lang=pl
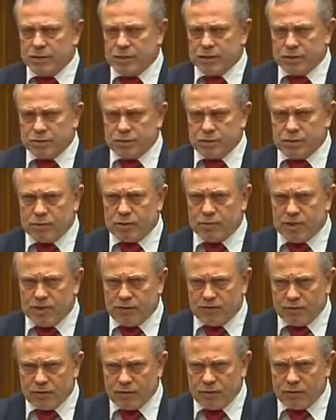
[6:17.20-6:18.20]
nie służą
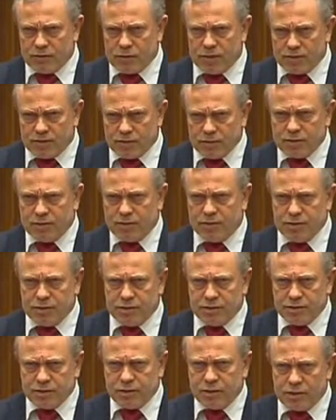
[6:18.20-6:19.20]
jasności
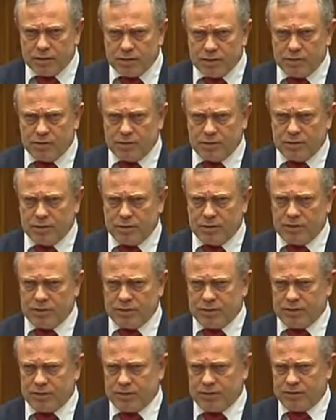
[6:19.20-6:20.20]
i czytelności
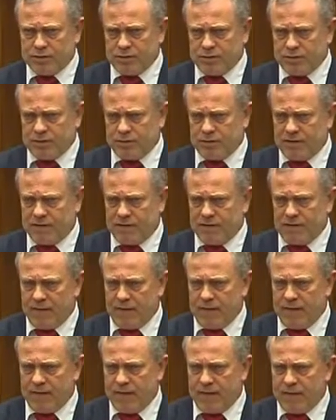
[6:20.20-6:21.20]
obowiązującego prawa.
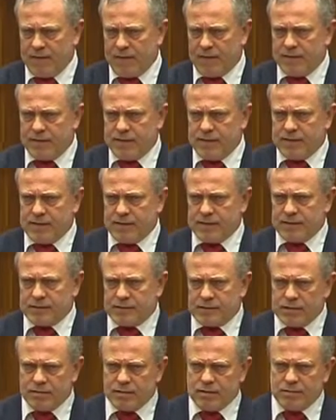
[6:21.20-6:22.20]

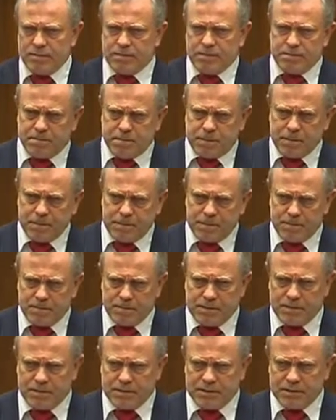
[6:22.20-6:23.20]
Stąd, panie
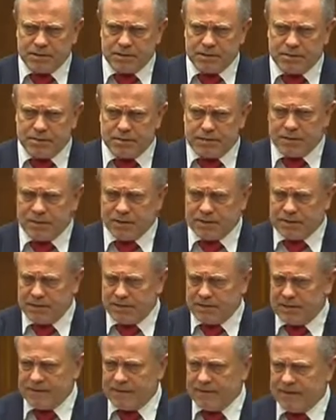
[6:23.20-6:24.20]
ministrze, mam
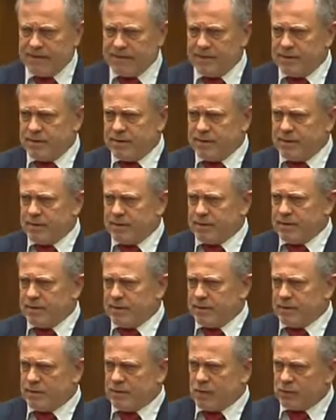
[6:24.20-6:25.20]
pytanie,
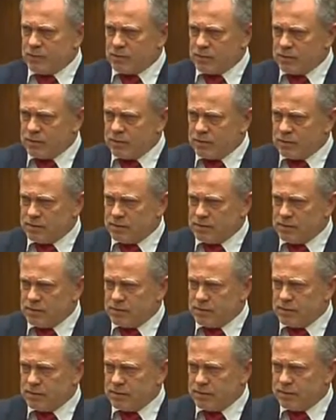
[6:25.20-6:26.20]
o
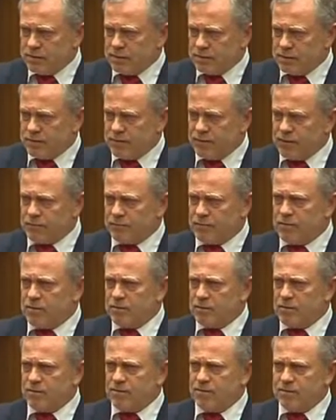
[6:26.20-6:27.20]
którym również
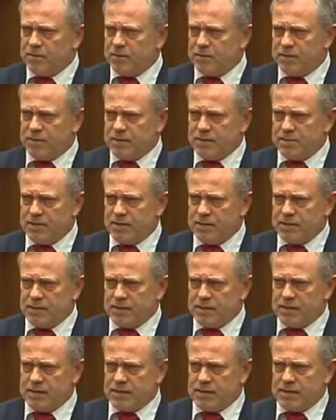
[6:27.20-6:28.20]
była mowa podczas
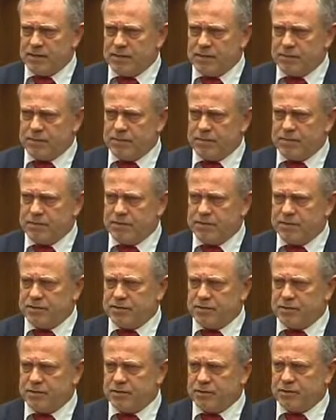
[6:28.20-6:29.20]
prac na
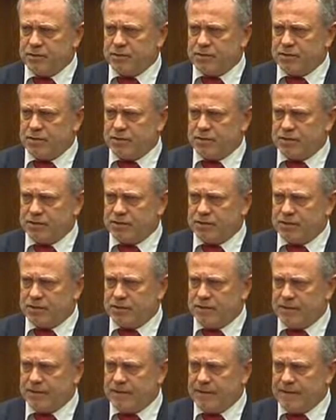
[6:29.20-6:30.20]
posiedzeniu
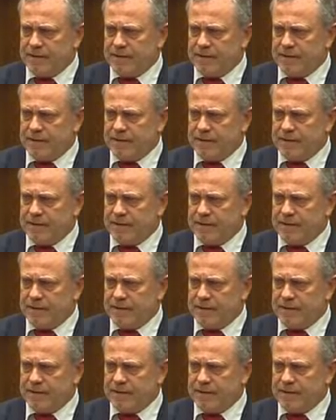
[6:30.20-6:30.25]
podkomisji.